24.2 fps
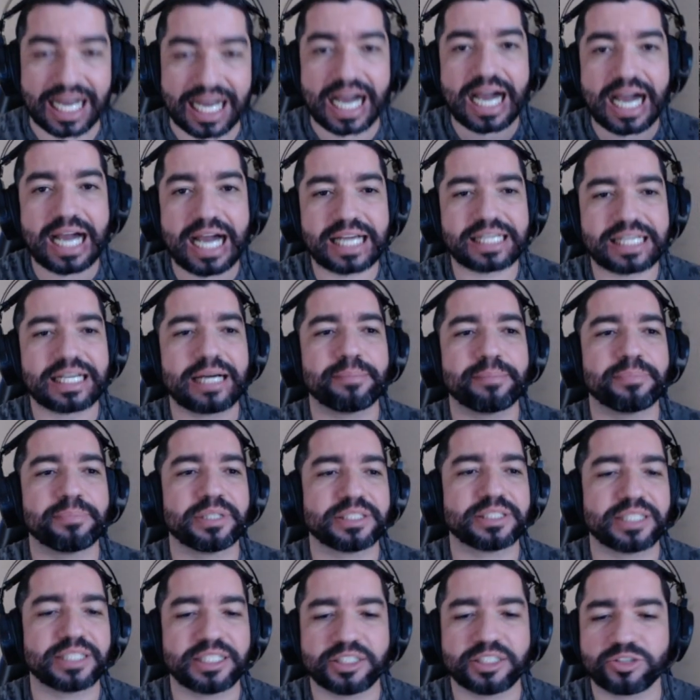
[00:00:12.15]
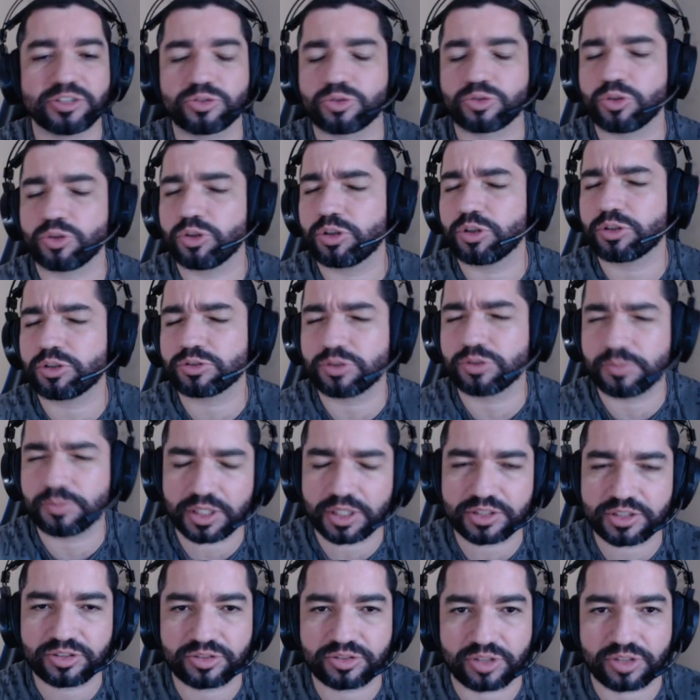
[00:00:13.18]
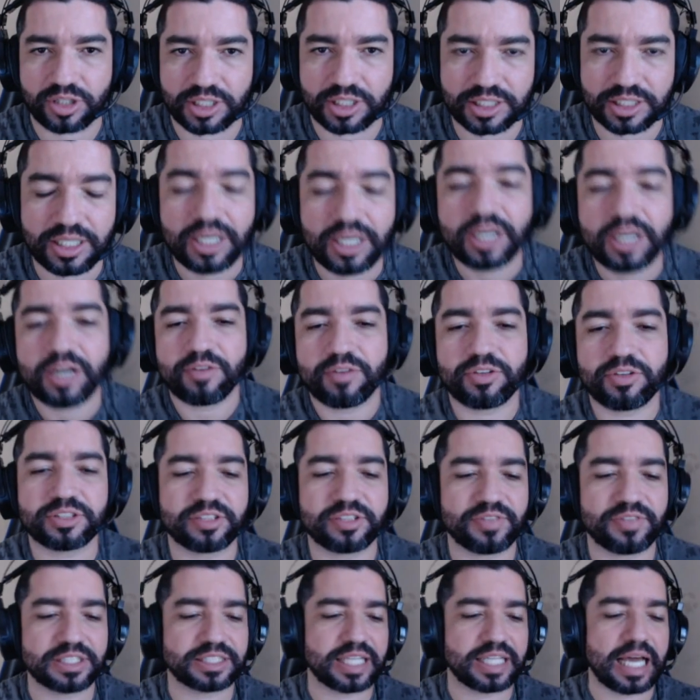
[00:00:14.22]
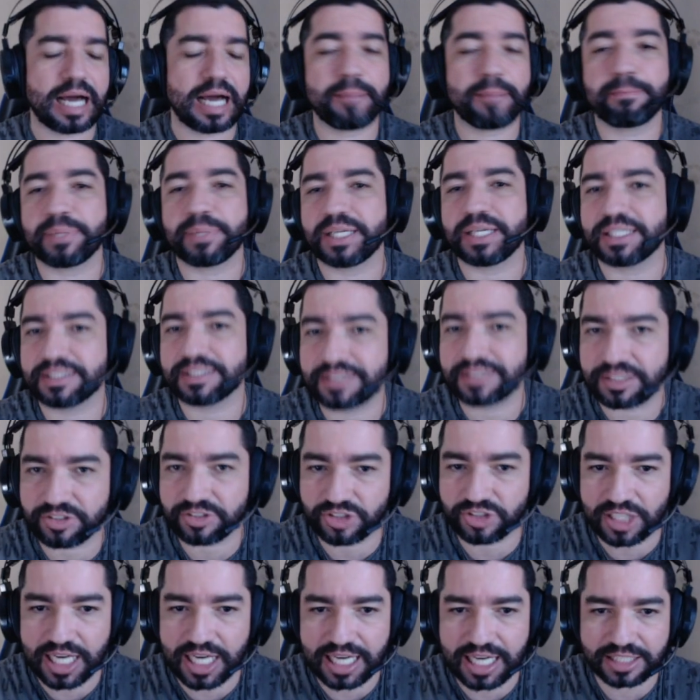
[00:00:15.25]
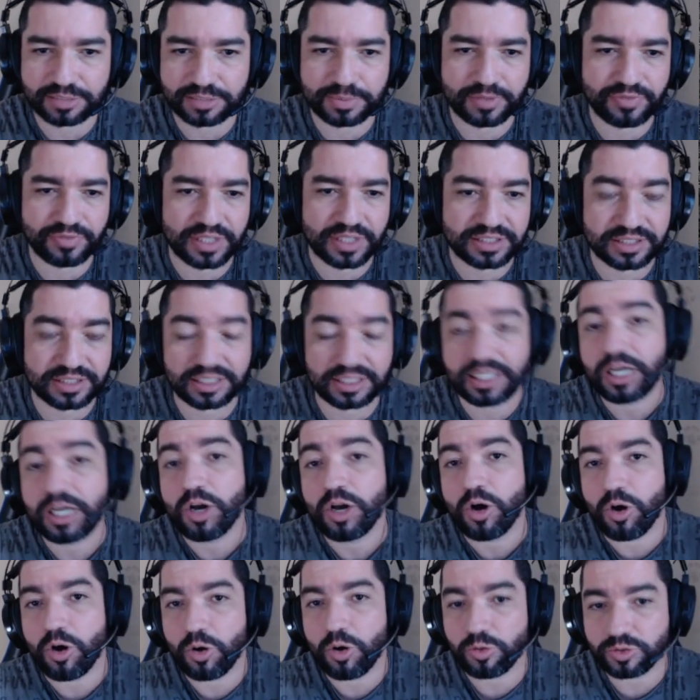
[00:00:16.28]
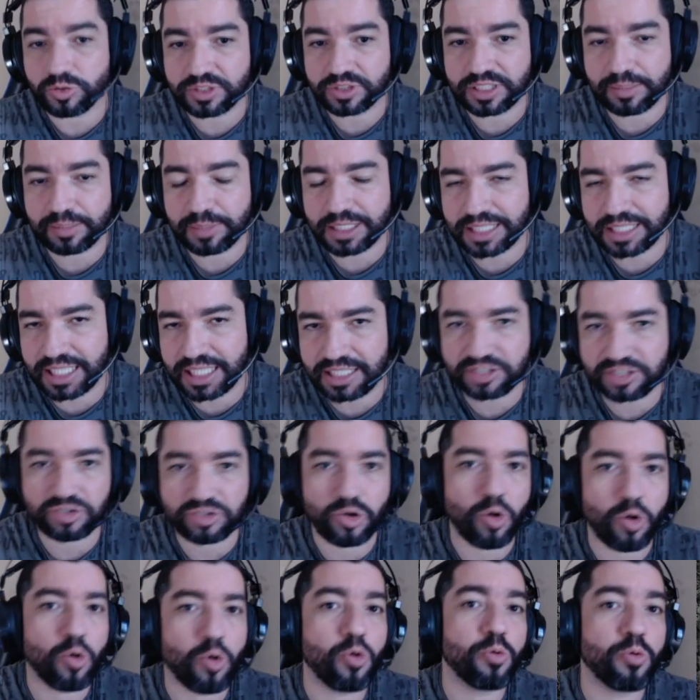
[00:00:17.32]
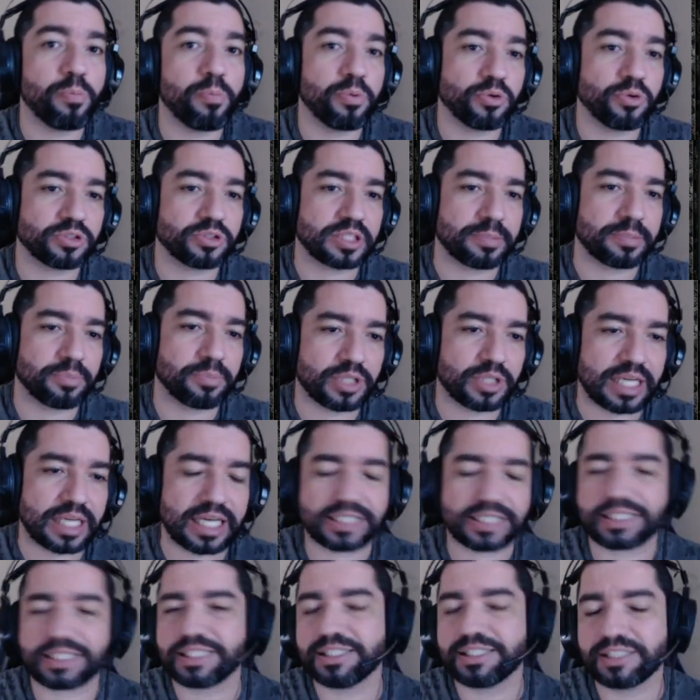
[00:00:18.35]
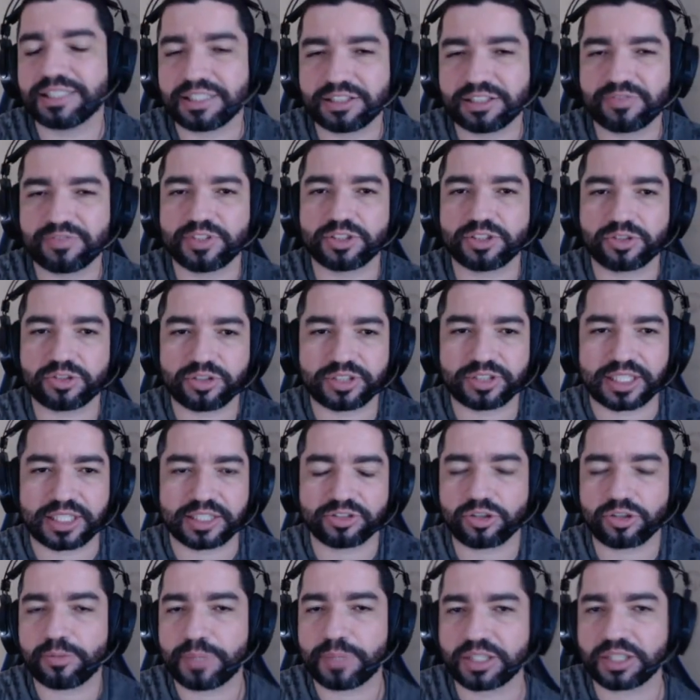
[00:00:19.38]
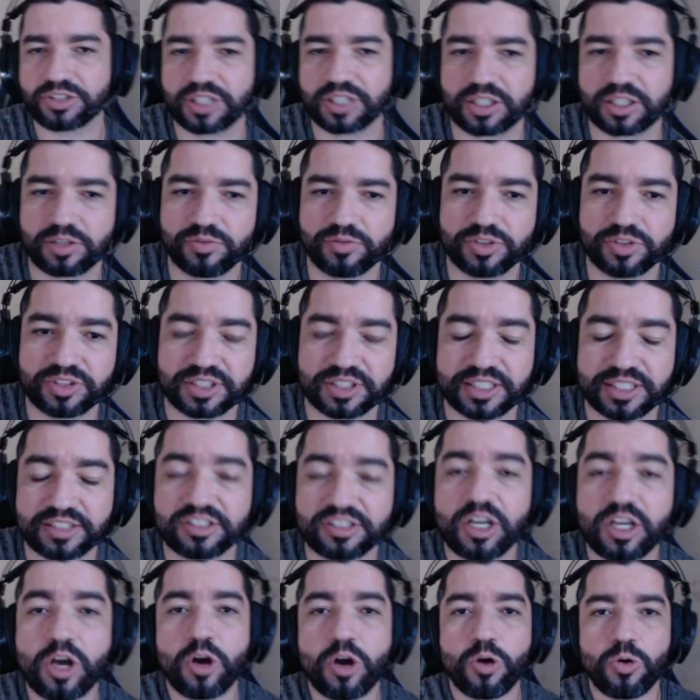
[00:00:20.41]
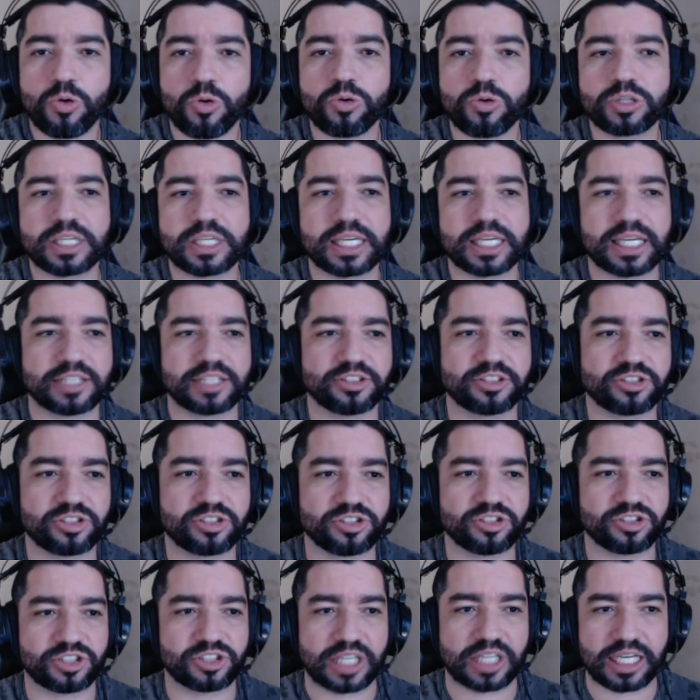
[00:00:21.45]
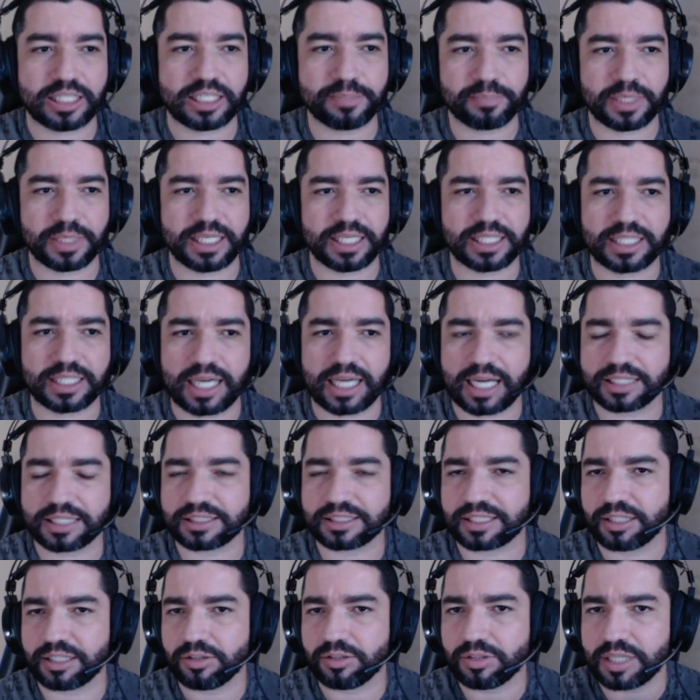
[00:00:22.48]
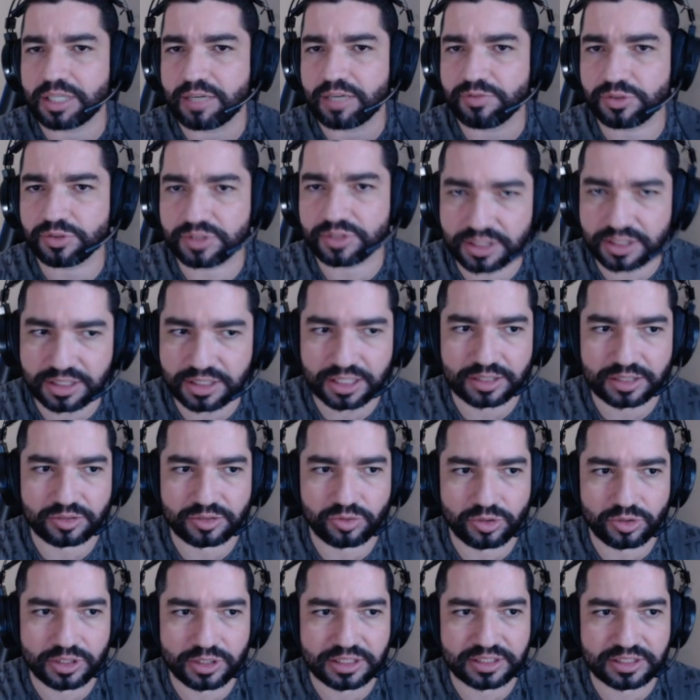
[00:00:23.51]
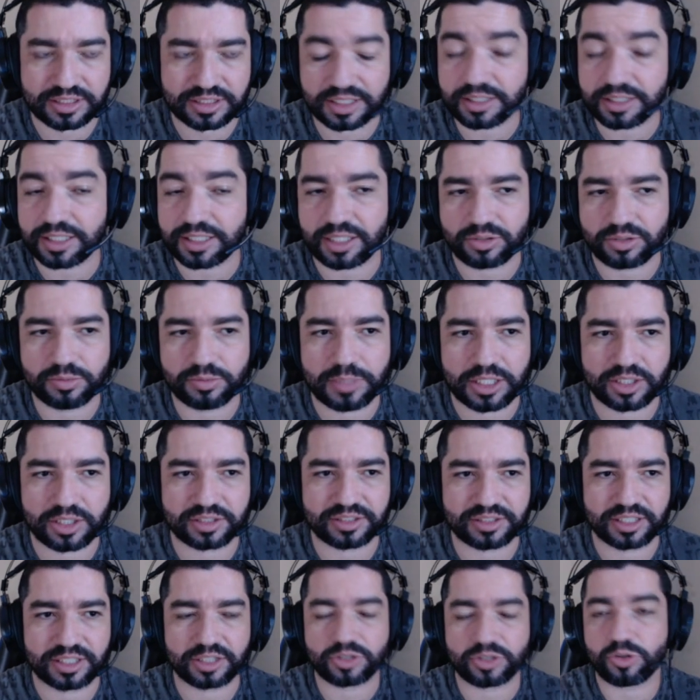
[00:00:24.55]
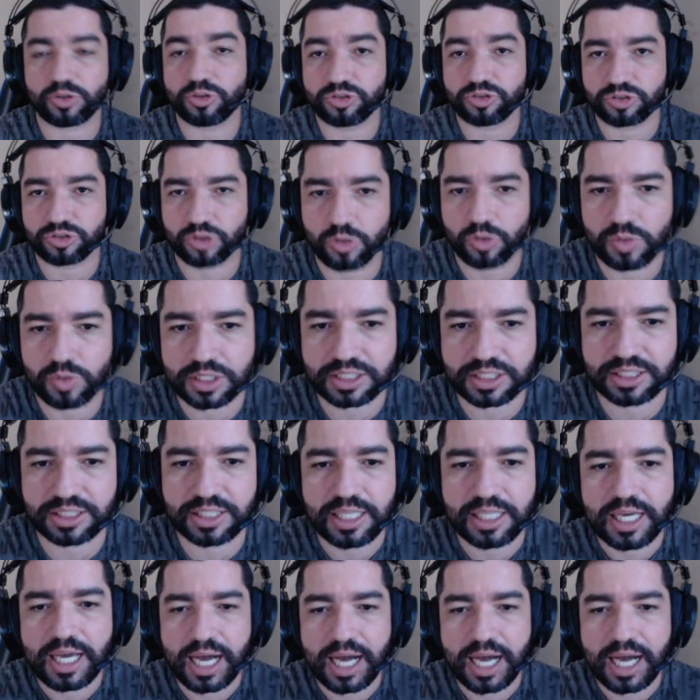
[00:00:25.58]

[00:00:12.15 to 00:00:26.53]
Acabando aí todo o modo história, você vai ter apenas as diárias para fazer, ou semanais ou por temporada. E nesse vídeo gostaria de compartilhar com vocês o que, que a gente já libera até o level 32, 31, melhor dizendo, que eu estou aqui.